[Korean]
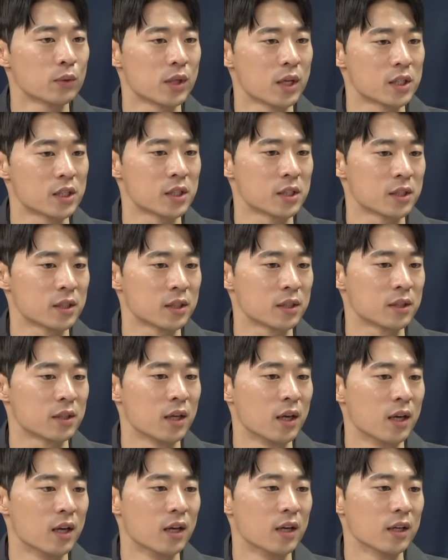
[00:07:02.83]
사실은
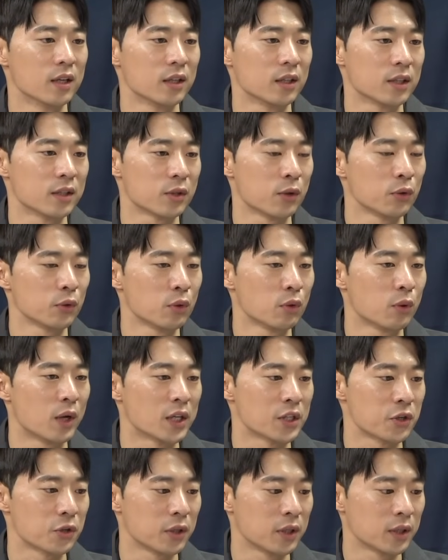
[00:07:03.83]
이 선거
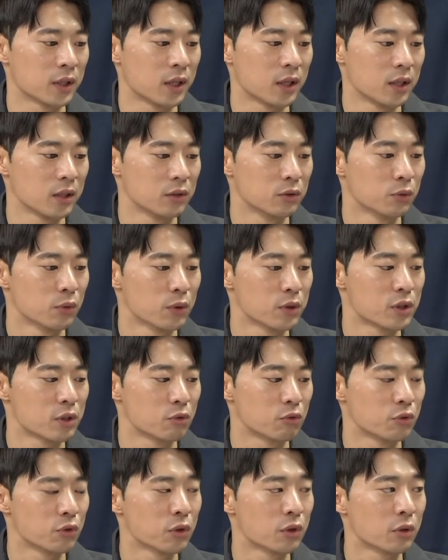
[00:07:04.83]
과정이나 의원실
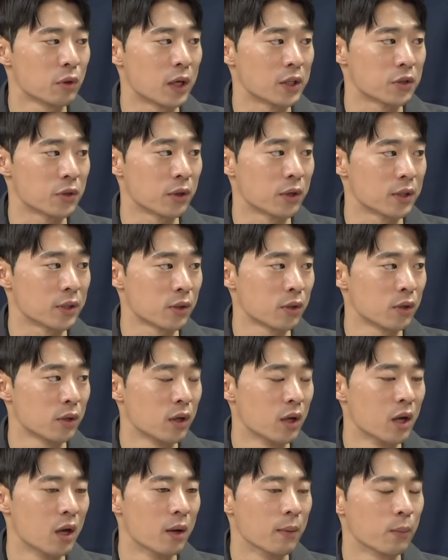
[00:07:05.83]
운영 과정에서
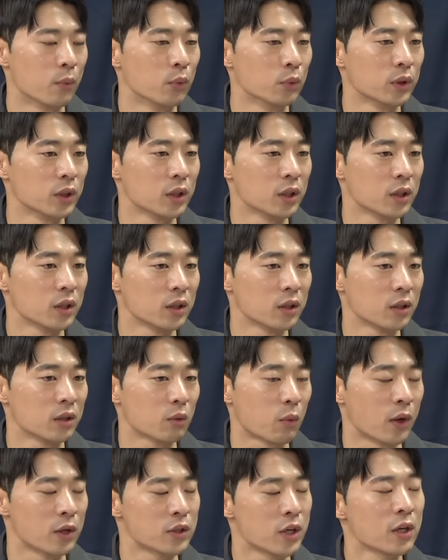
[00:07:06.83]
본인
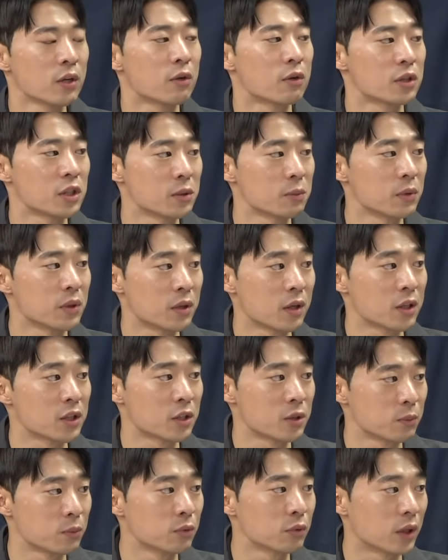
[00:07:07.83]
굉장히 열심히
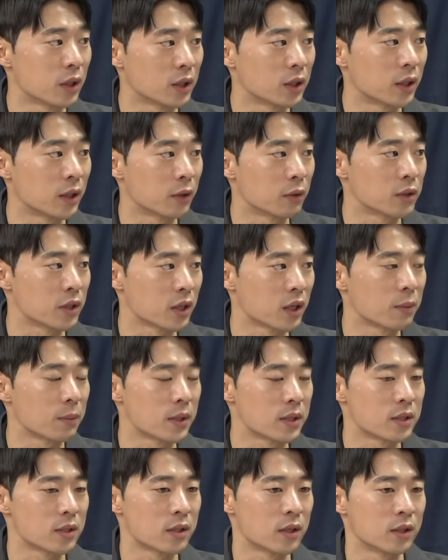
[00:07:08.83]
일하시는 분 같아요. 제가
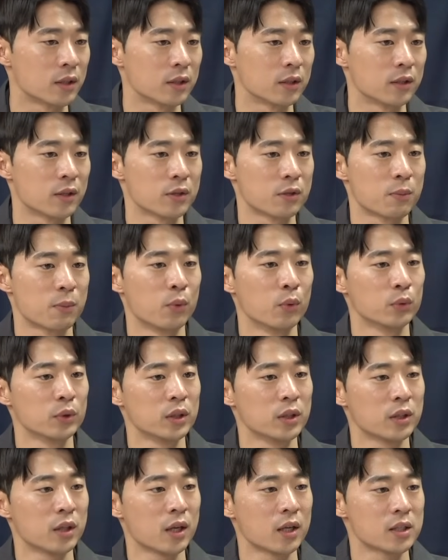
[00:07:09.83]
봤을 때는. 그래서
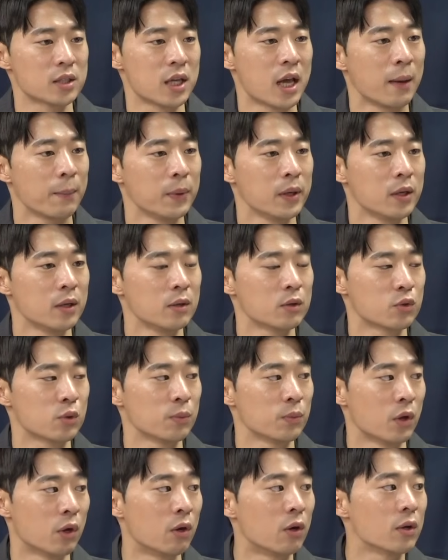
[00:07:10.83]
본인의 사비를
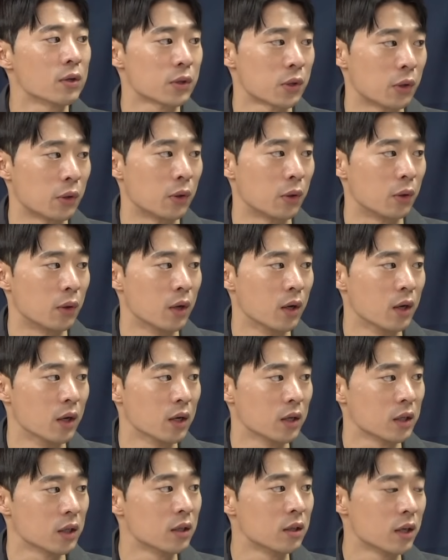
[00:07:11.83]
좀 넣어서
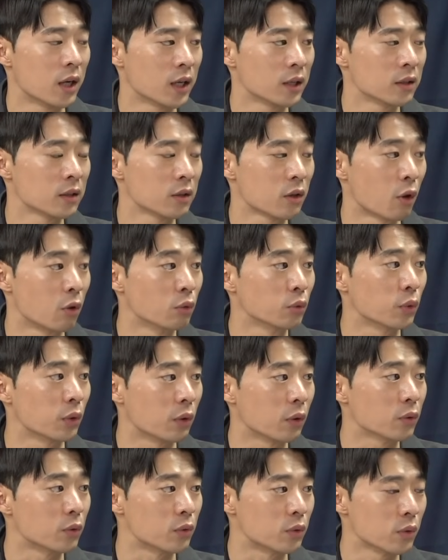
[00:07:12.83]
일을 한 경우도
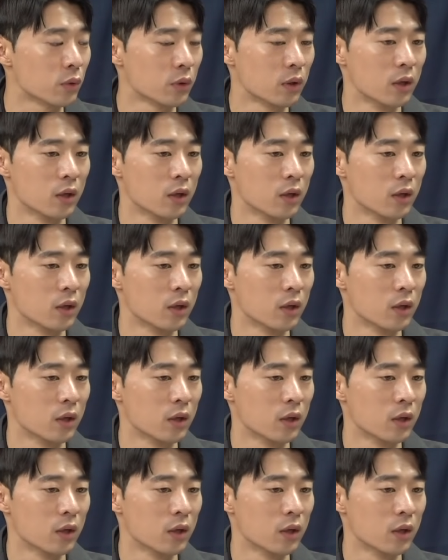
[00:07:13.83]
있거든요.